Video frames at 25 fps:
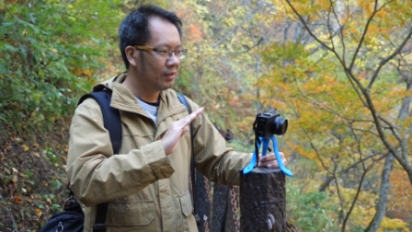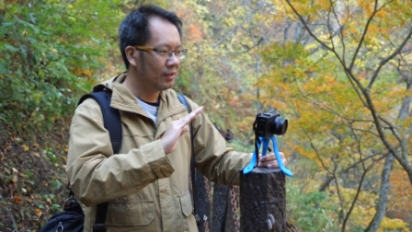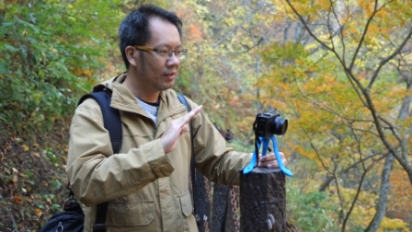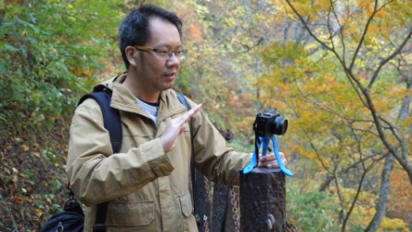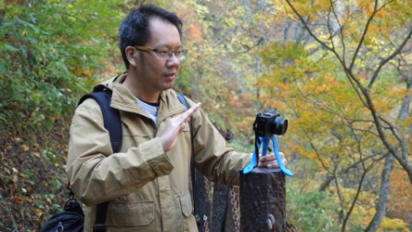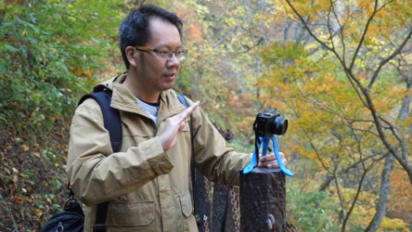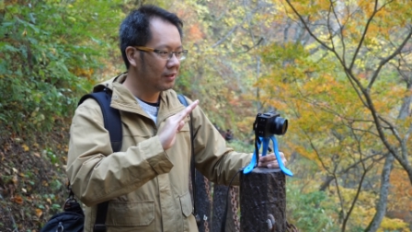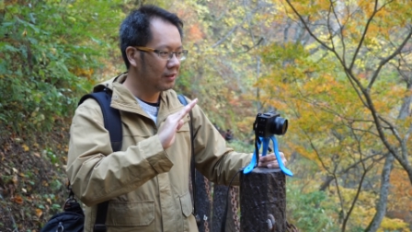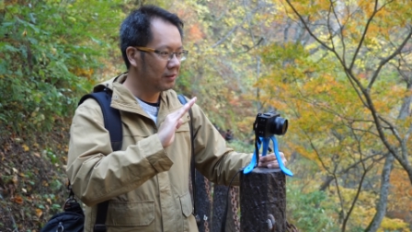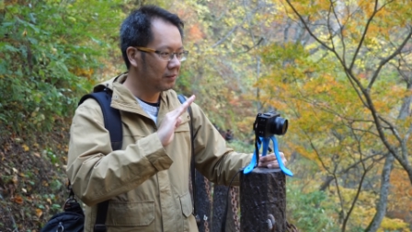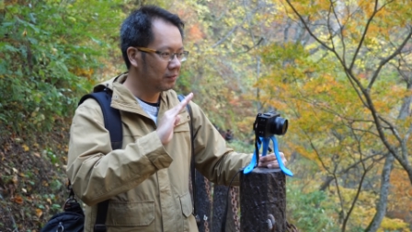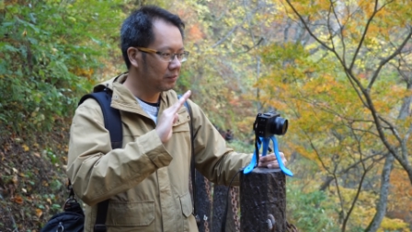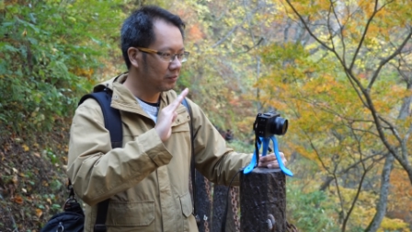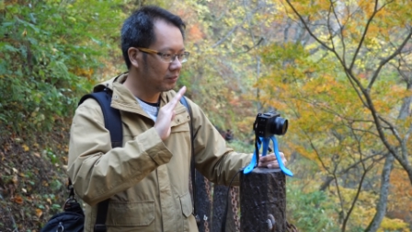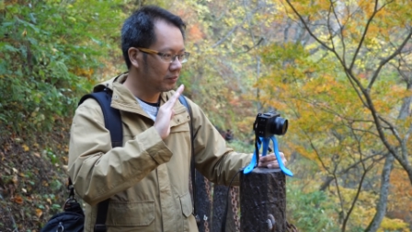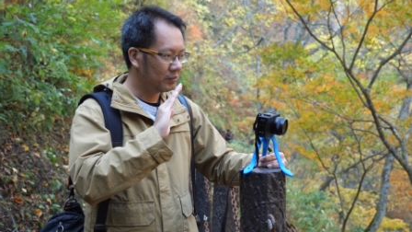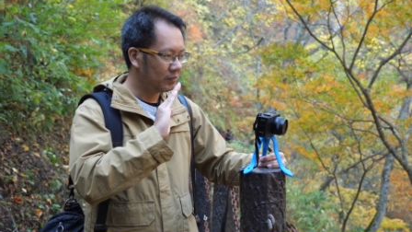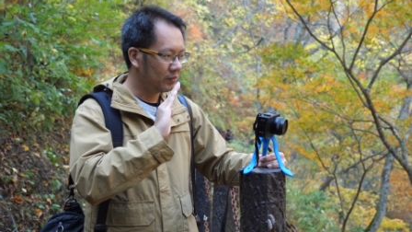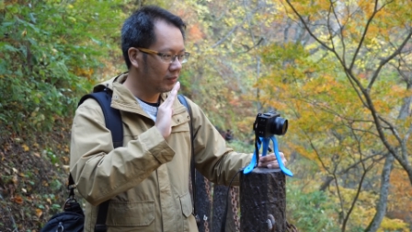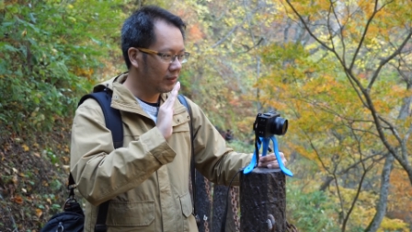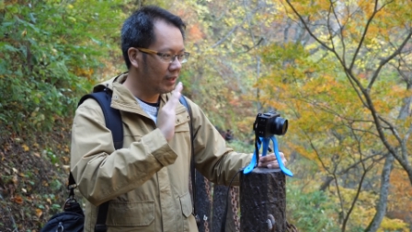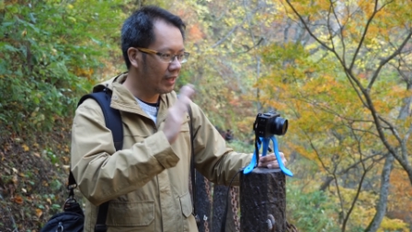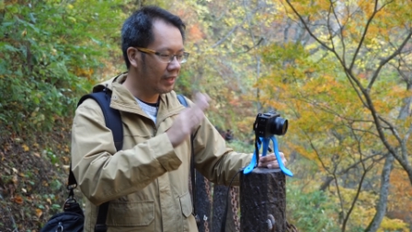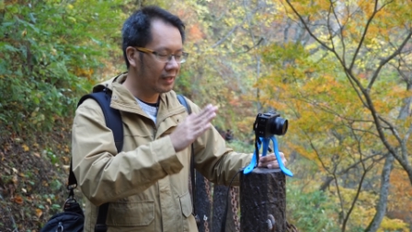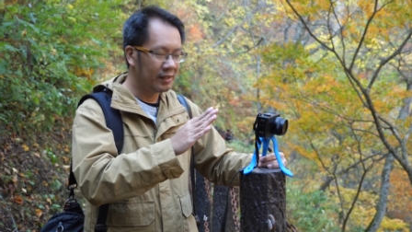um,
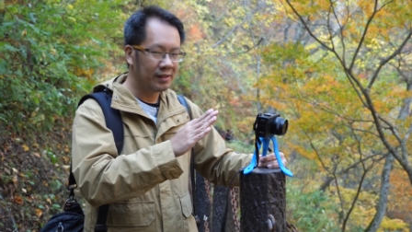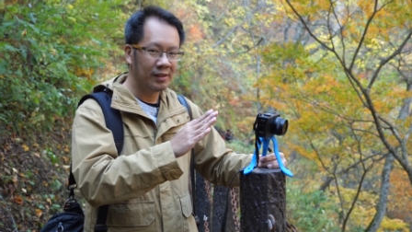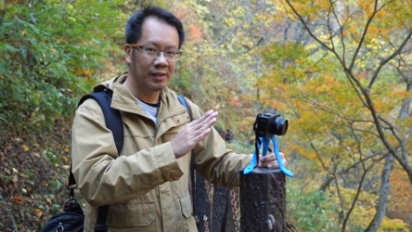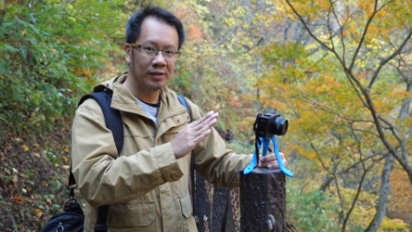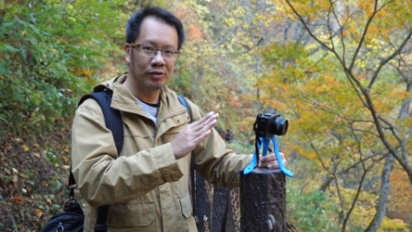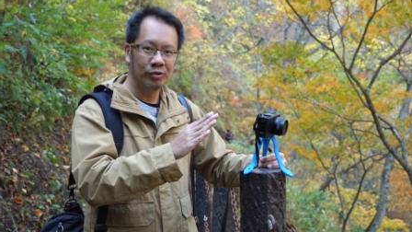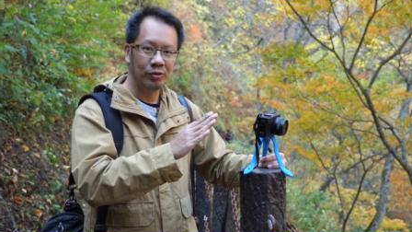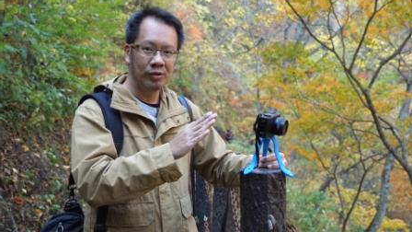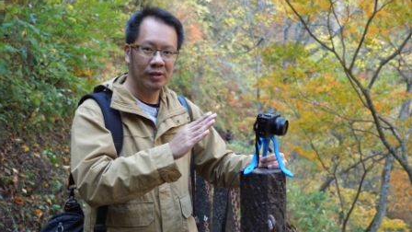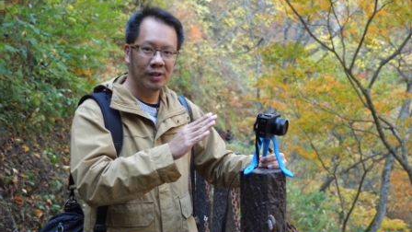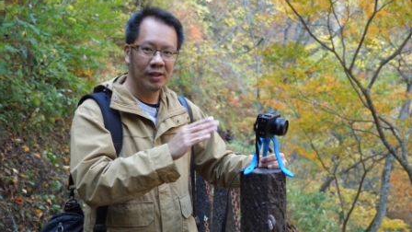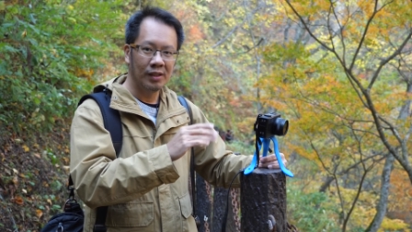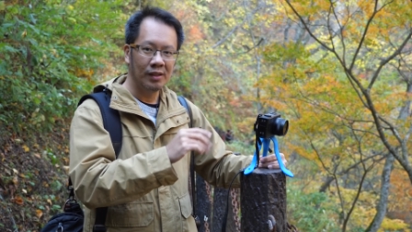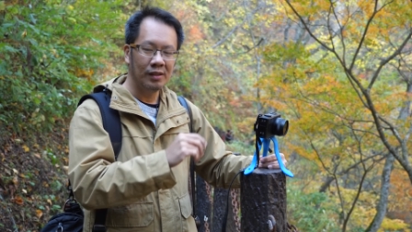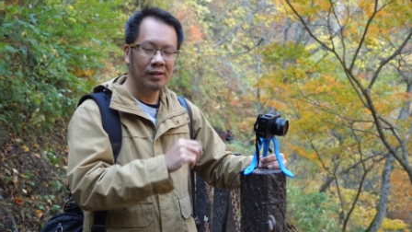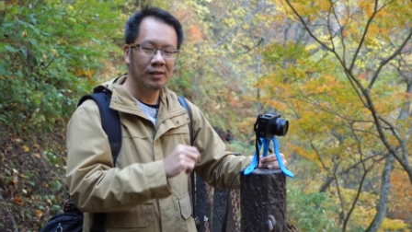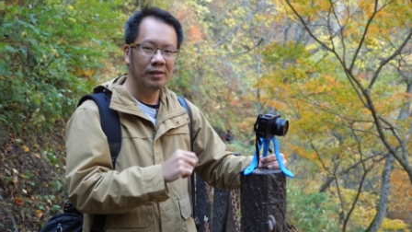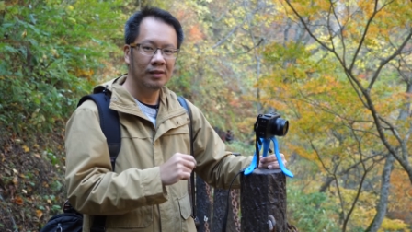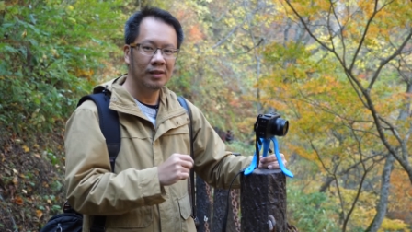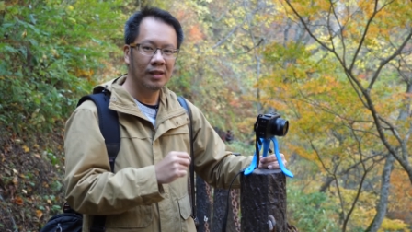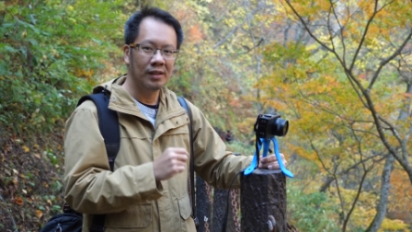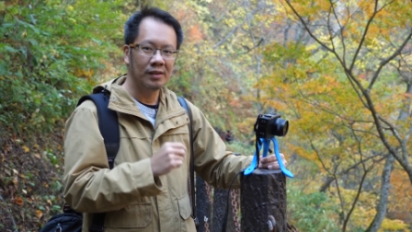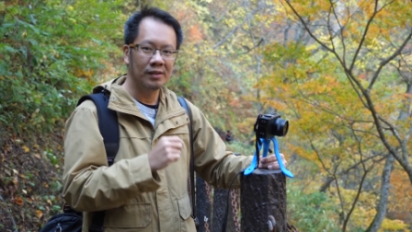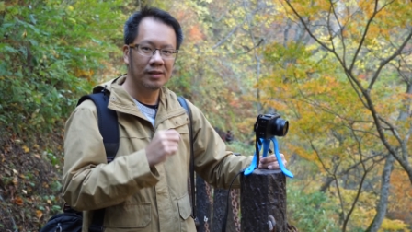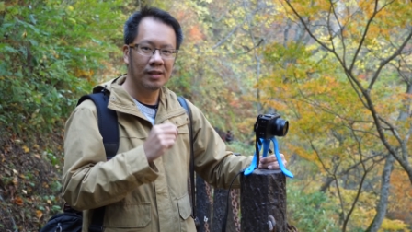air terjunnya
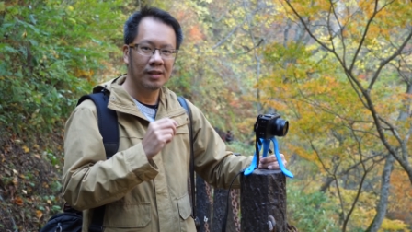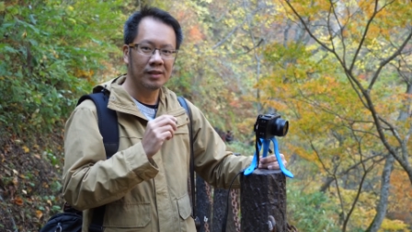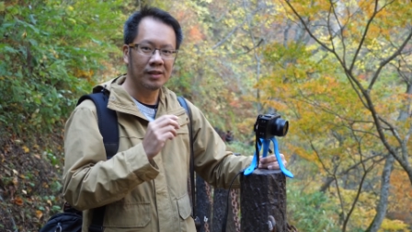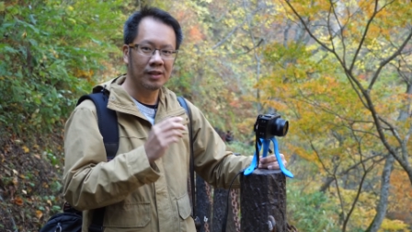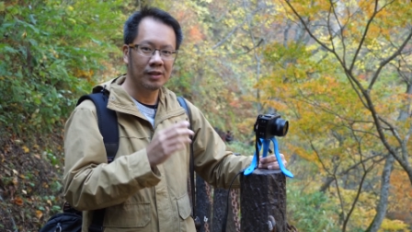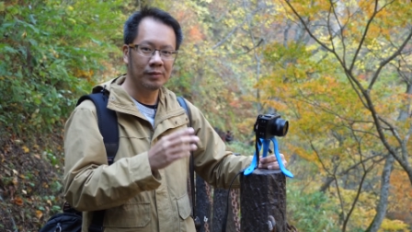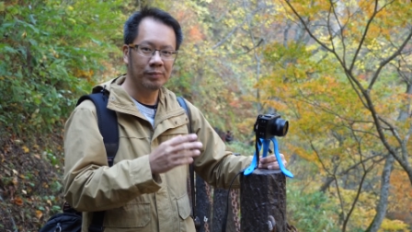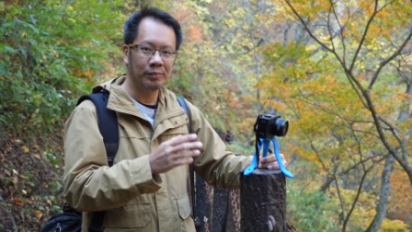dan shutter